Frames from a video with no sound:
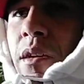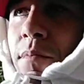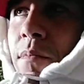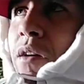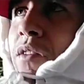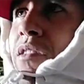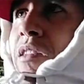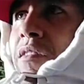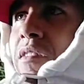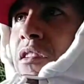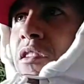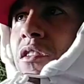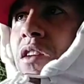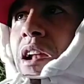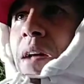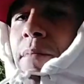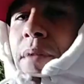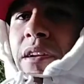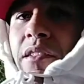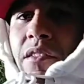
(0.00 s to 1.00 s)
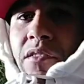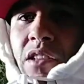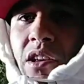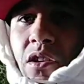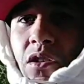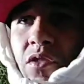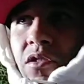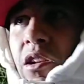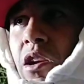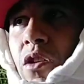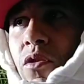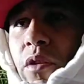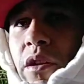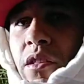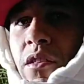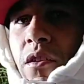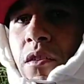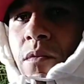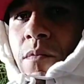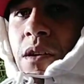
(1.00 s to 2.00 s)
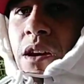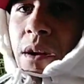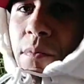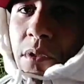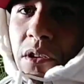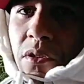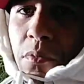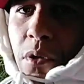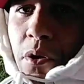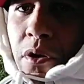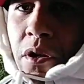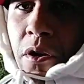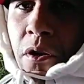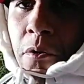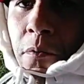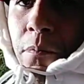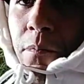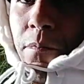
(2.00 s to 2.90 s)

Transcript: vamos a seguir con la parte 5, se los cuento en el próximo video.